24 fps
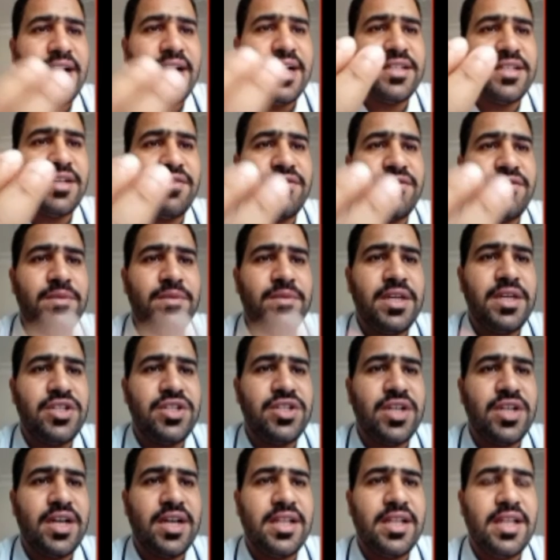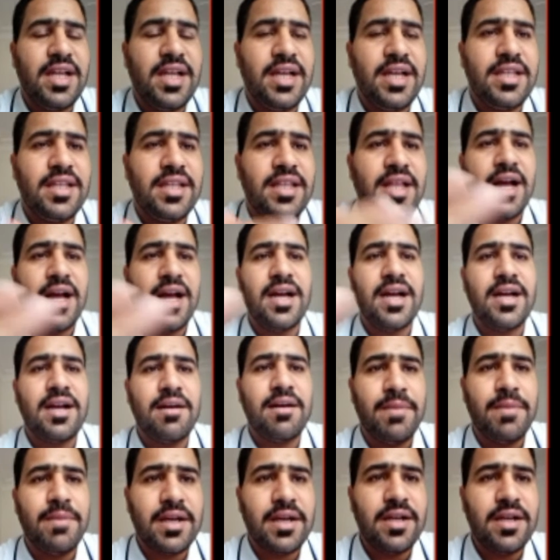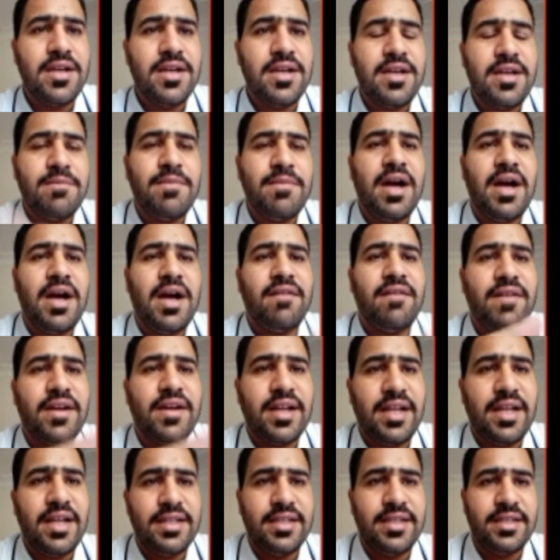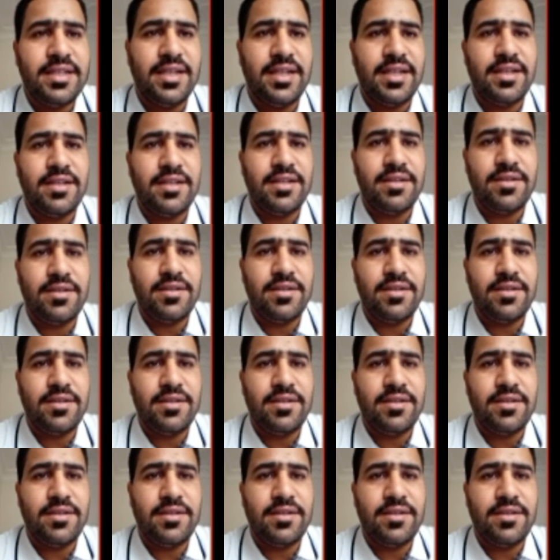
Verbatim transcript: نحتفظ بإشارة العدد الأكبر مع فرق عددين